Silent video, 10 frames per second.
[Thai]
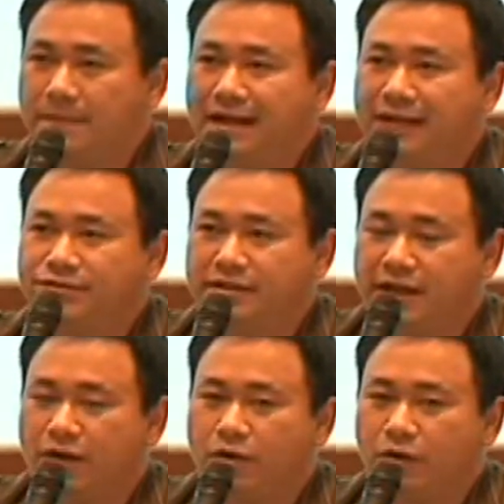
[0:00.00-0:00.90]
คือปัญหาส่วนให
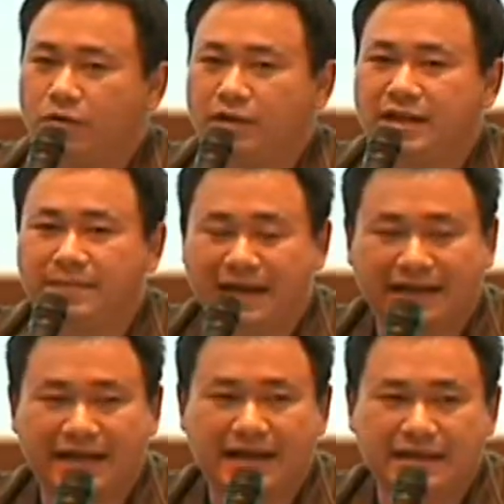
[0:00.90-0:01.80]
ญ่ของคนที่ทำงาน
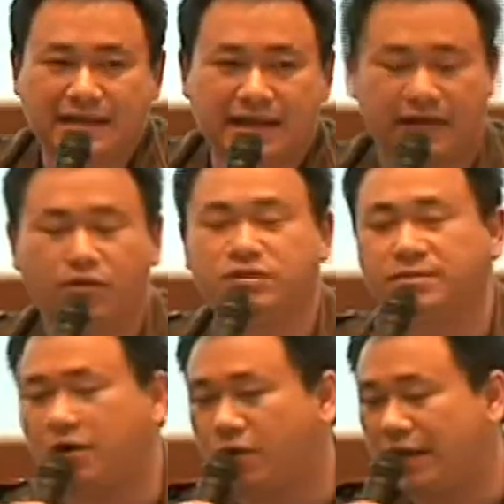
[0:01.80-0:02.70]
ทางด้านนี้นะโดยเฉ
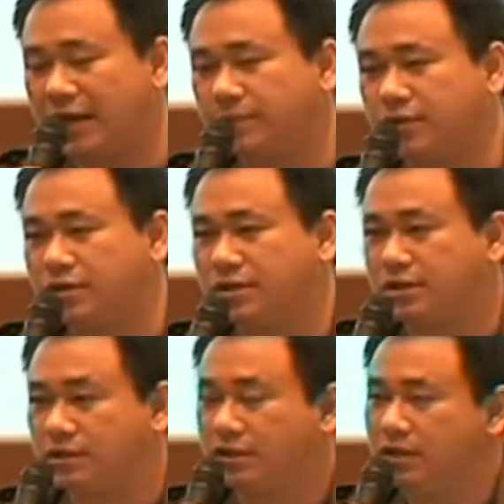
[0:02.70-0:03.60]
พาะคนเริ่มต้น
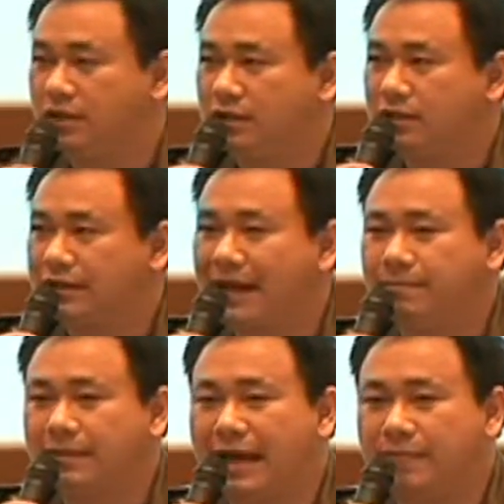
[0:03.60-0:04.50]
คือ
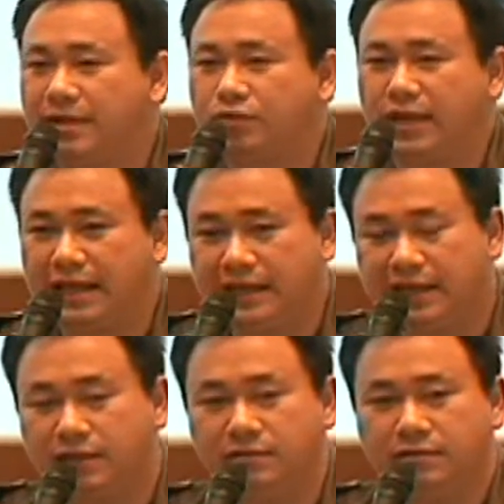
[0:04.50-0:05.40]
ทำตามที่ตัวเอง
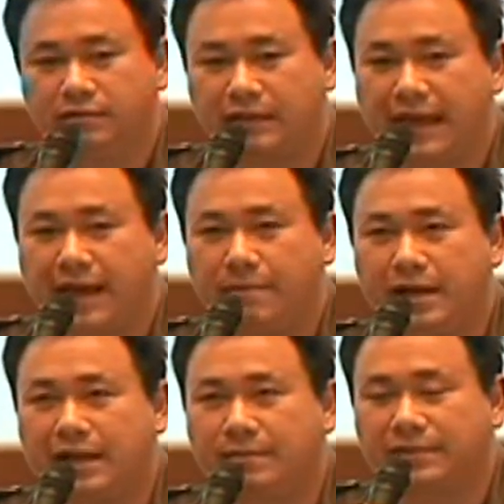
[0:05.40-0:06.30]
คิด แต่
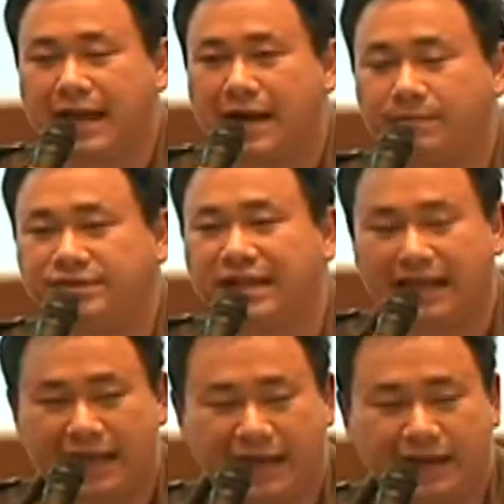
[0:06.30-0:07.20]
ไม่ได้ทำตามสัง
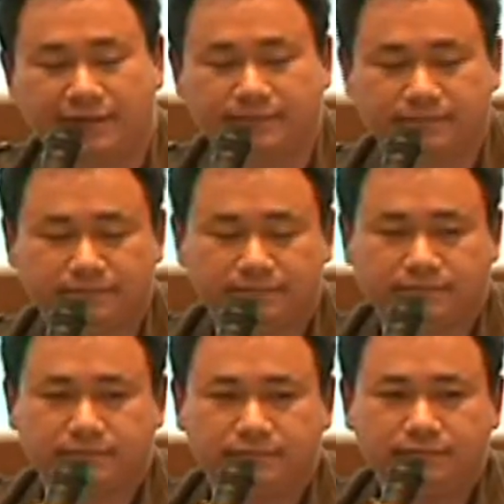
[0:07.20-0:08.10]
เกตอะ
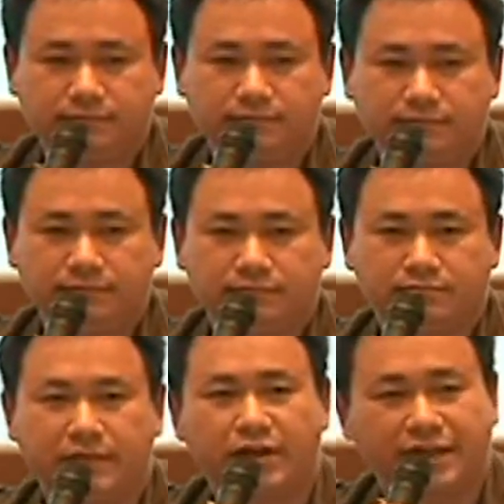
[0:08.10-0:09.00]

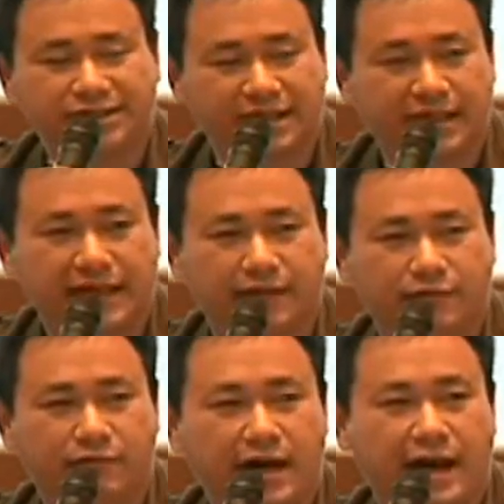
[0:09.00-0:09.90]
ไม่ค่อยได้สังเกต
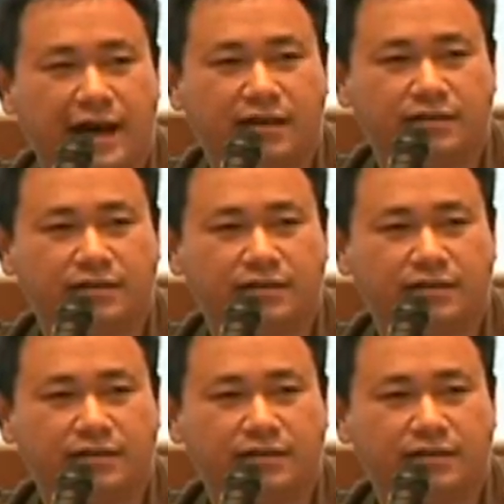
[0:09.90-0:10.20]
ว่า